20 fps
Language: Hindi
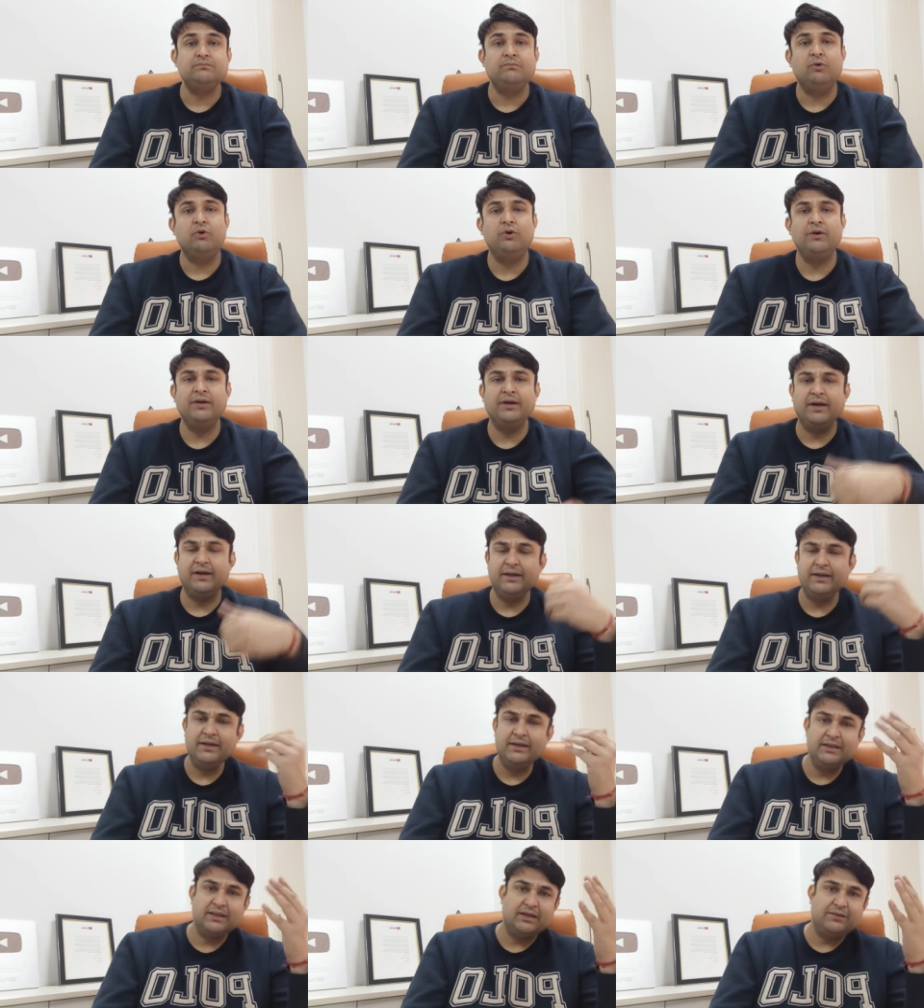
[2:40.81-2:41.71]
मोहन
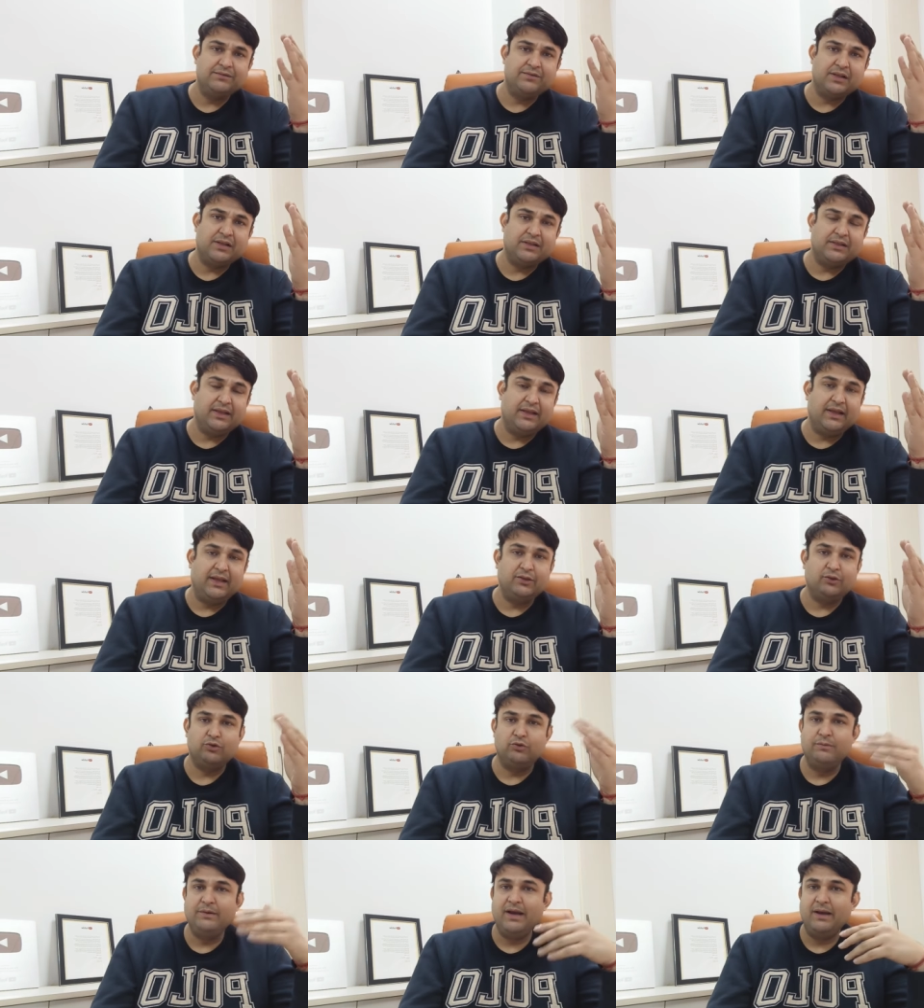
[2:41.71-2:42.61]
गार्डन की तरफ चलते
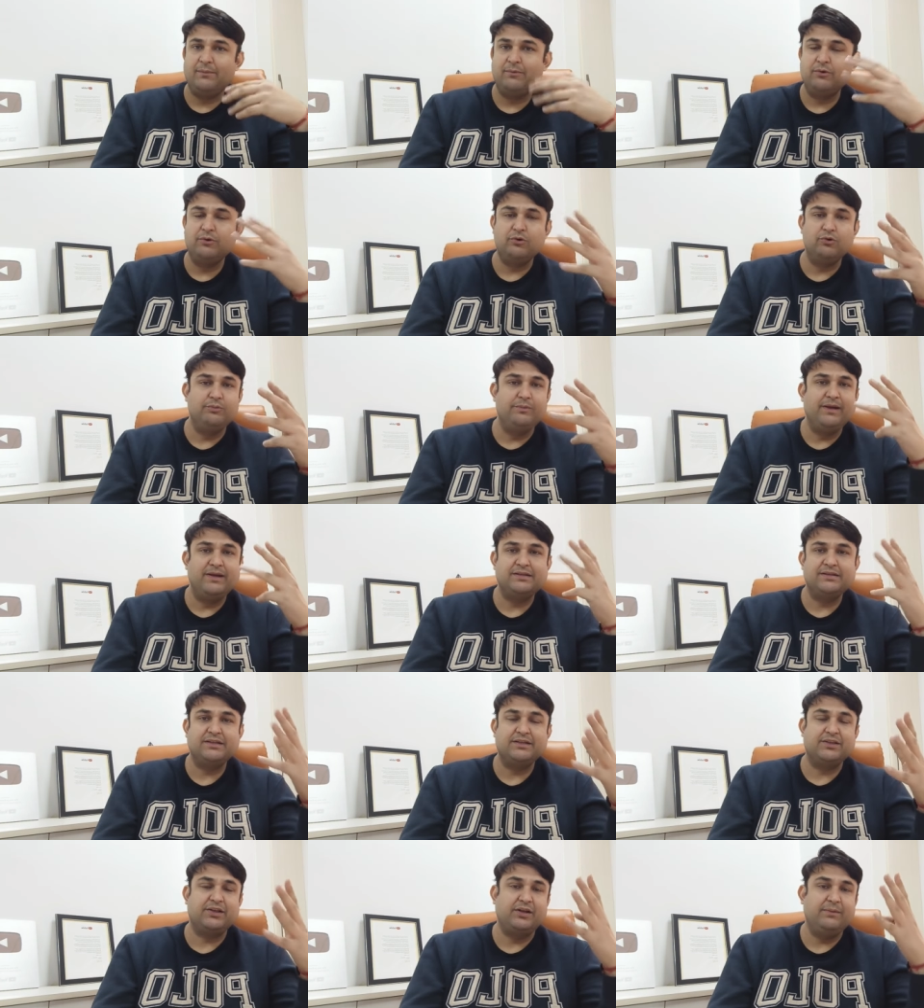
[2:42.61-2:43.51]
हैं तो भी आपको टू बी एच
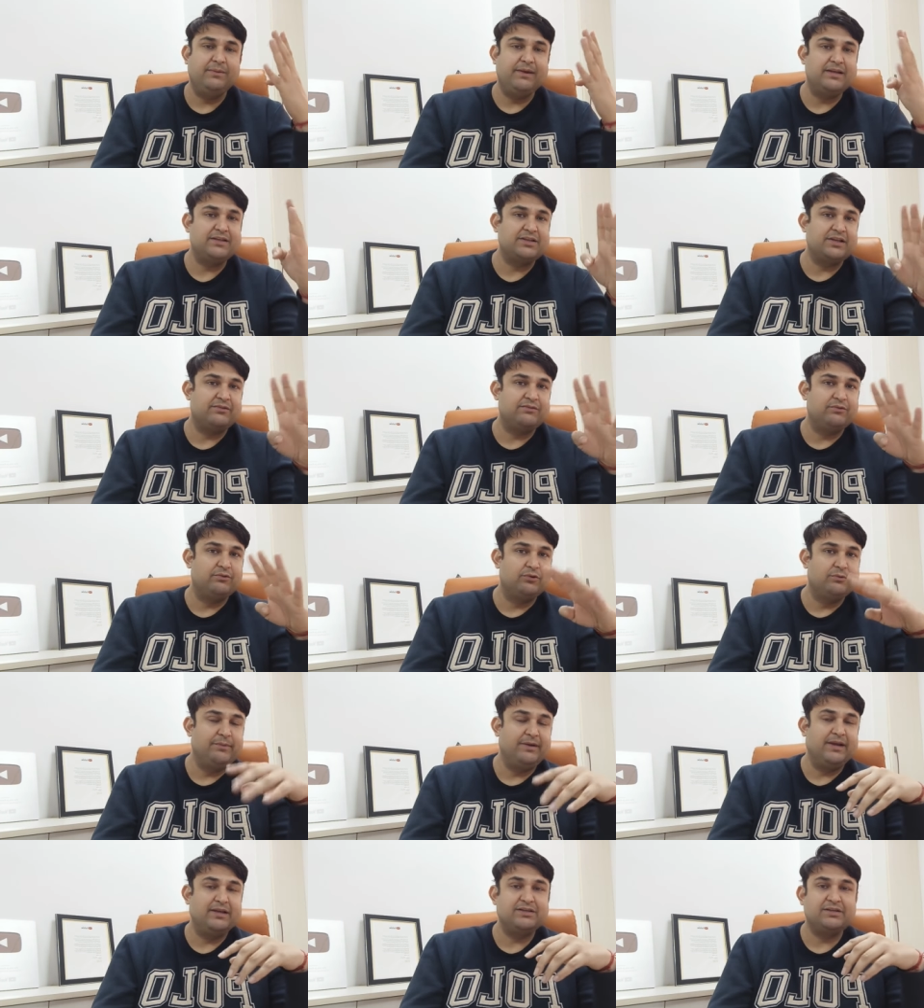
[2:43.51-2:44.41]
के थ्री बी एच के
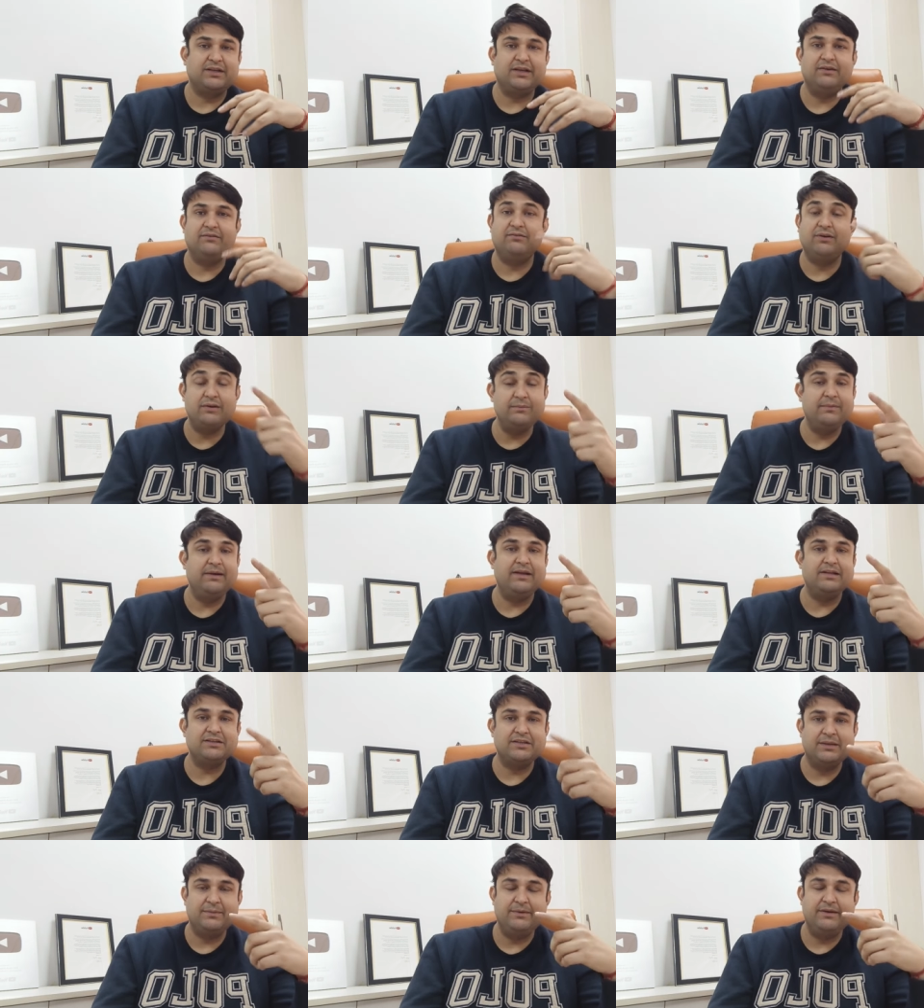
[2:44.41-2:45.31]
फोर बी एच के वन बी
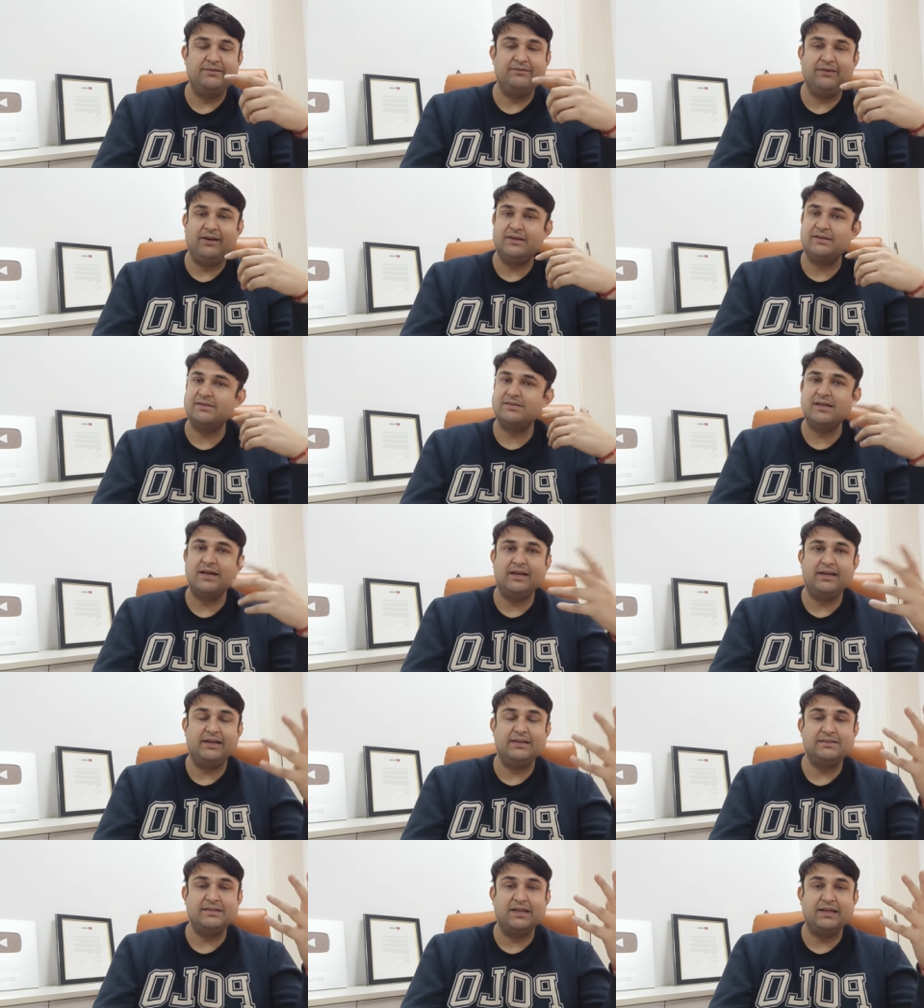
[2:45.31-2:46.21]
एच के भी इनफैक्ट
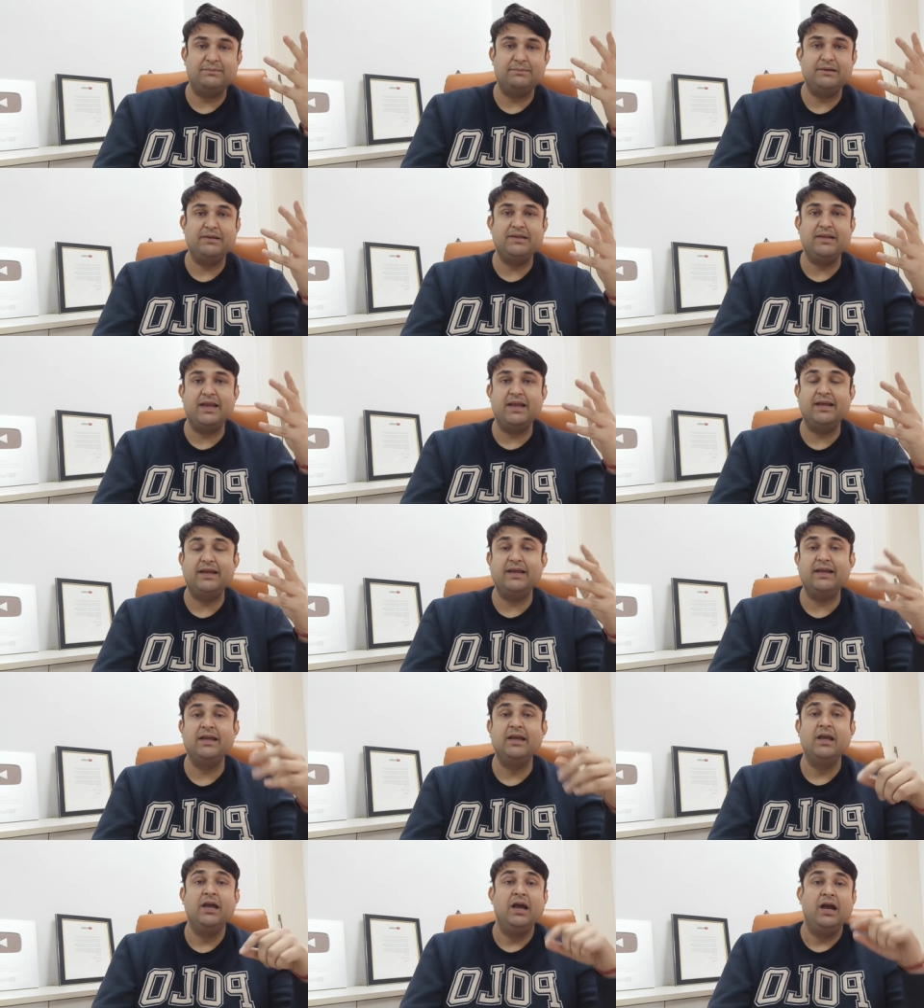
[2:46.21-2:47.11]
सारे के सारे मिल
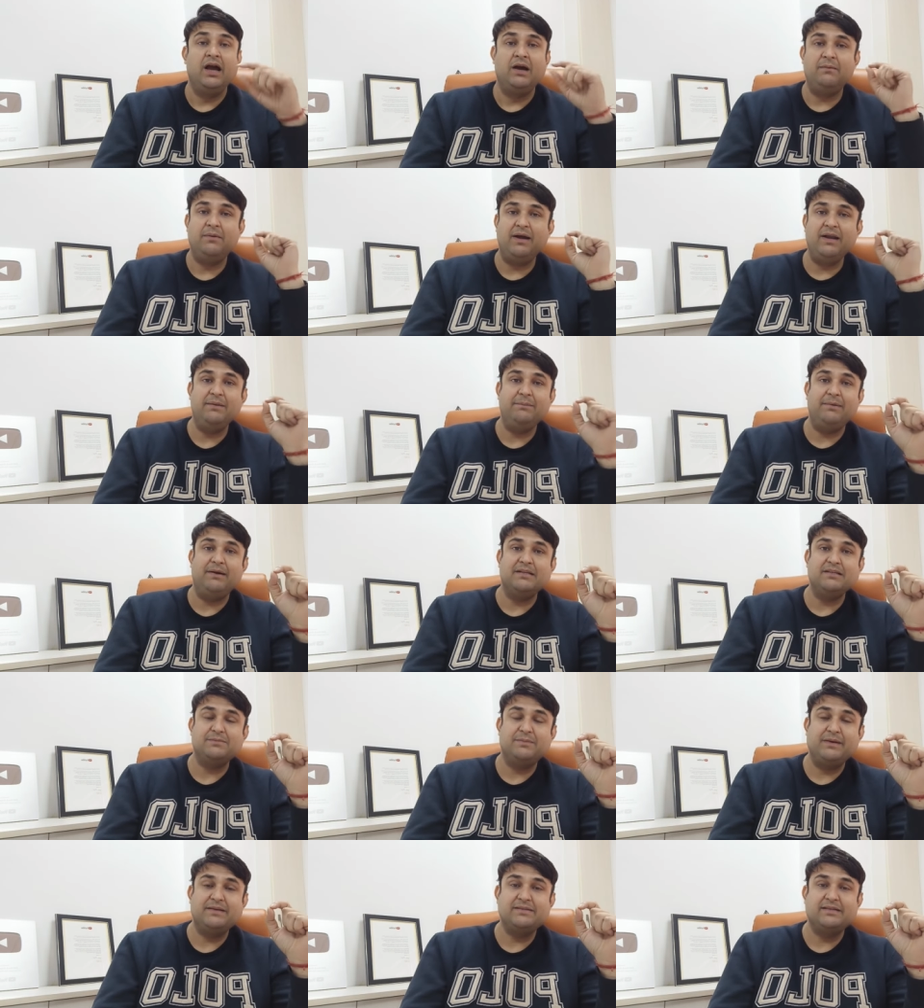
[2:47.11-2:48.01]
जाएंगे हमारे
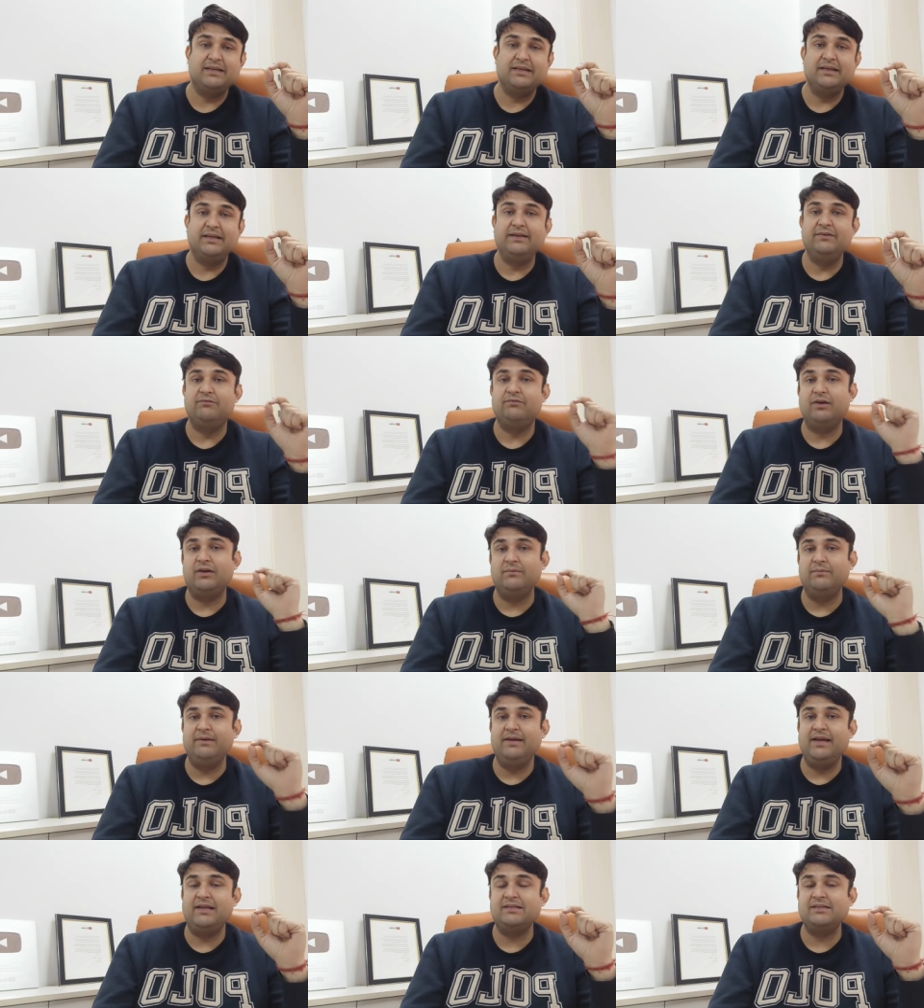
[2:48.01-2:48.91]
पास बेसिकली
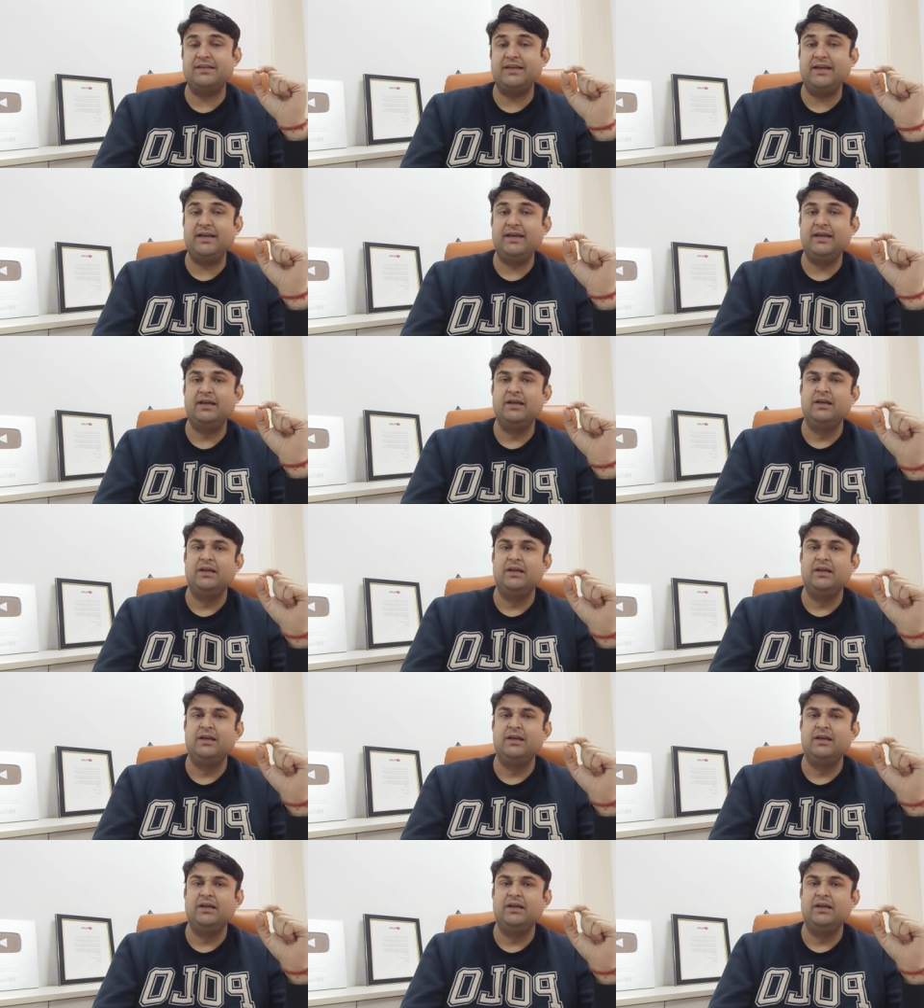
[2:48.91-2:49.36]
वन बी एच के